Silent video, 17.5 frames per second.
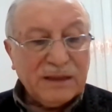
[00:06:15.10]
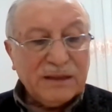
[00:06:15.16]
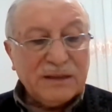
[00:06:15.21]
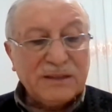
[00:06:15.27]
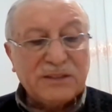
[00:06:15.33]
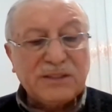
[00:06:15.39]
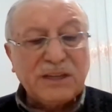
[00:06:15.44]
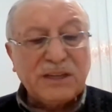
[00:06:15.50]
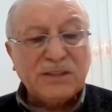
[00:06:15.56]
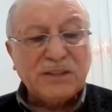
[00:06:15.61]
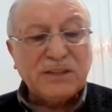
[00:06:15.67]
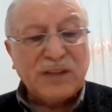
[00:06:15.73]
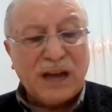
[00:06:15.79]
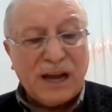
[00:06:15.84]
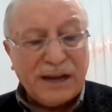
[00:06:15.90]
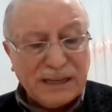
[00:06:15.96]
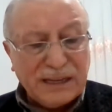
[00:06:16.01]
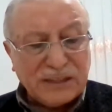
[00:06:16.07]
İşte
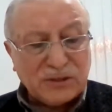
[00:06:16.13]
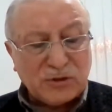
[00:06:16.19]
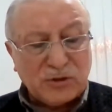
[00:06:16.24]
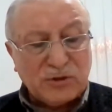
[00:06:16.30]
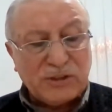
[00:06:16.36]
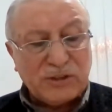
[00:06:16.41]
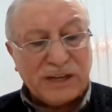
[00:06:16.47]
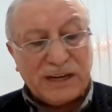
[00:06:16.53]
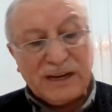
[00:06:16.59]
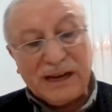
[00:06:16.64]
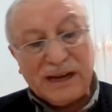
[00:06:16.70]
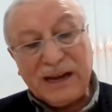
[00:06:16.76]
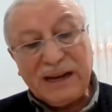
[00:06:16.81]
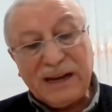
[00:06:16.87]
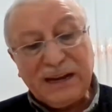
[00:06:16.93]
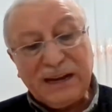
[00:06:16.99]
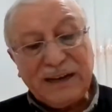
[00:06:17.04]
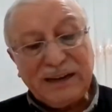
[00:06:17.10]
Sani
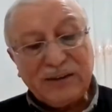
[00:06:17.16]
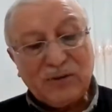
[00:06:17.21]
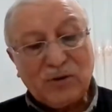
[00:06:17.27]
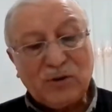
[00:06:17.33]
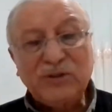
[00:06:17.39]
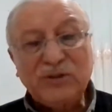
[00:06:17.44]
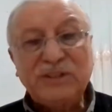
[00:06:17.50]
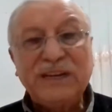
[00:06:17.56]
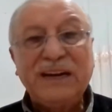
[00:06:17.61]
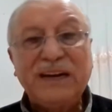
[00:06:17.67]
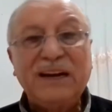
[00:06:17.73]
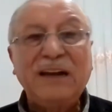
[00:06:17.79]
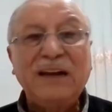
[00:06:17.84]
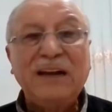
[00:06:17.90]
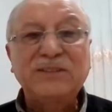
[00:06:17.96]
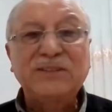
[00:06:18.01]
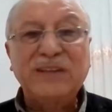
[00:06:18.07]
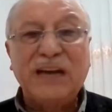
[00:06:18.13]
Zülcelal, o
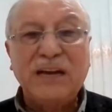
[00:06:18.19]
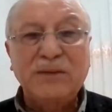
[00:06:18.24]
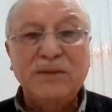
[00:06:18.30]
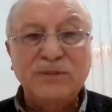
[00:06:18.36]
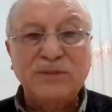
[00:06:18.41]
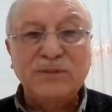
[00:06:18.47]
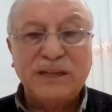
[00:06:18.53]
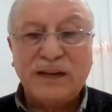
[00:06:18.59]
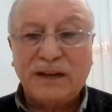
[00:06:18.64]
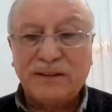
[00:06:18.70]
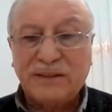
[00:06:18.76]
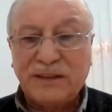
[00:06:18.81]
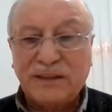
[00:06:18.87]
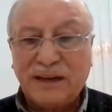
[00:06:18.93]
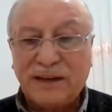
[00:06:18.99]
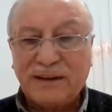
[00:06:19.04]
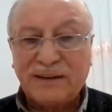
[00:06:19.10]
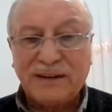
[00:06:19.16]
celal sahibi
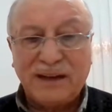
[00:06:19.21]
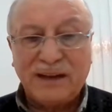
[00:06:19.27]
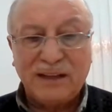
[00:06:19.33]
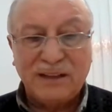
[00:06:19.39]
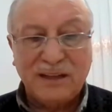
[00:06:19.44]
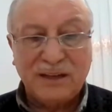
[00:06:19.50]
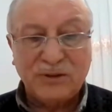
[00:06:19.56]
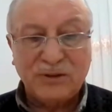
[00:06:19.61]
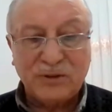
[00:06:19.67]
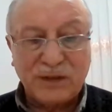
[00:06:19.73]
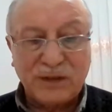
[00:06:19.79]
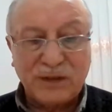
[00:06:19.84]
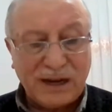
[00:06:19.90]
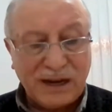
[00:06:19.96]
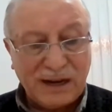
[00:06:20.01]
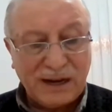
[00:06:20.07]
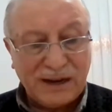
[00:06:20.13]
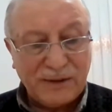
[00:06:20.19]
sanatkar Allahu
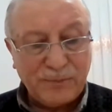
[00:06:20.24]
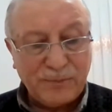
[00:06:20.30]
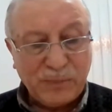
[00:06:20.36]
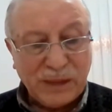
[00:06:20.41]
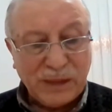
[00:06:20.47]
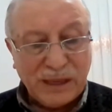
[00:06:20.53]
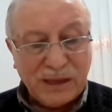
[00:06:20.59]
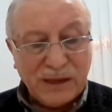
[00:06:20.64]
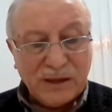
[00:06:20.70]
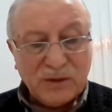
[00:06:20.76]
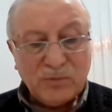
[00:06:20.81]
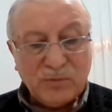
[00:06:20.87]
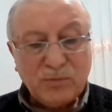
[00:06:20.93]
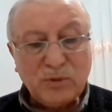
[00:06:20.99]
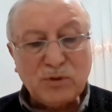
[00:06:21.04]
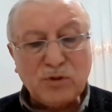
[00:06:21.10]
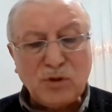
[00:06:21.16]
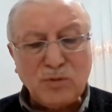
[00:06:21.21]
Teala,
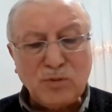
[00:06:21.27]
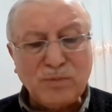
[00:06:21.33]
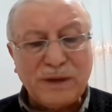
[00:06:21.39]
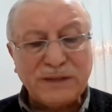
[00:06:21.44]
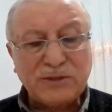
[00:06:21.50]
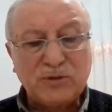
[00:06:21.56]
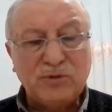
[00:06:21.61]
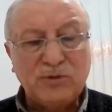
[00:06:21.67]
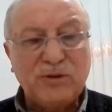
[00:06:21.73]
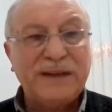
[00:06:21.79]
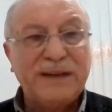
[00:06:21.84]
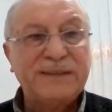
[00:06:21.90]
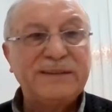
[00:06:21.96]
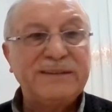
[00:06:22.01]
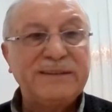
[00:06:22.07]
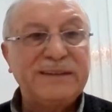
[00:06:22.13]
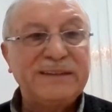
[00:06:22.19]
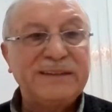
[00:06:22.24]
bütün
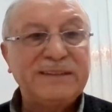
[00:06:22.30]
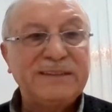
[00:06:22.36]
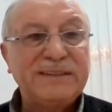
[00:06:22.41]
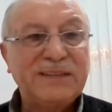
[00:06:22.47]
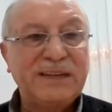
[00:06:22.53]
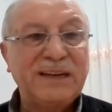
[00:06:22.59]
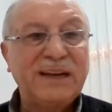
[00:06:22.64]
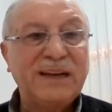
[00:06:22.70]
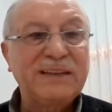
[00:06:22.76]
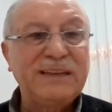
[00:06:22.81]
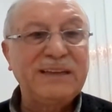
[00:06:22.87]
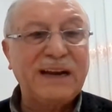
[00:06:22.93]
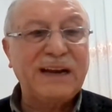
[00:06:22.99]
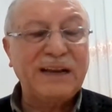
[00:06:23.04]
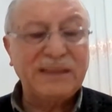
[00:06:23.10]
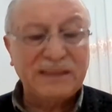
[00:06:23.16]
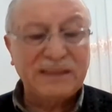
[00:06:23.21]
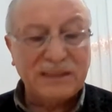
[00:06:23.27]
masnuatını, sanatlı
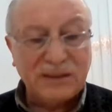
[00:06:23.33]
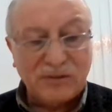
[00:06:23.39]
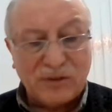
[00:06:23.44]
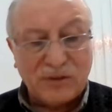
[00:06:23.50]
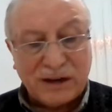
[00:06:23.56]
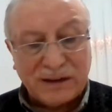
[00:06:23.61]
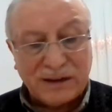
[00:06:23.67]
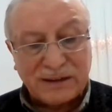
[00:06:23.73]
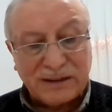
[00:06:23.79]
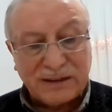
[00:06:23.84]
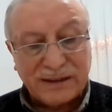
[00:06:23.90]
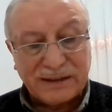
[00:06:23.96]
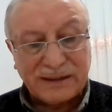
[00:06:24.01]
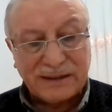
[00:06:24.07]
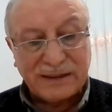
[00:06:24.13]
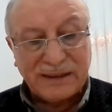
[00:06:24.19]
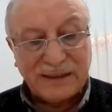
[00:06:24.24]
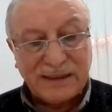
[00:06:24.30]
yarattığı
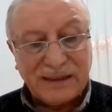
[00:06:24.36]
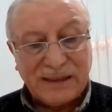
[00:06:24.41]
varlıkları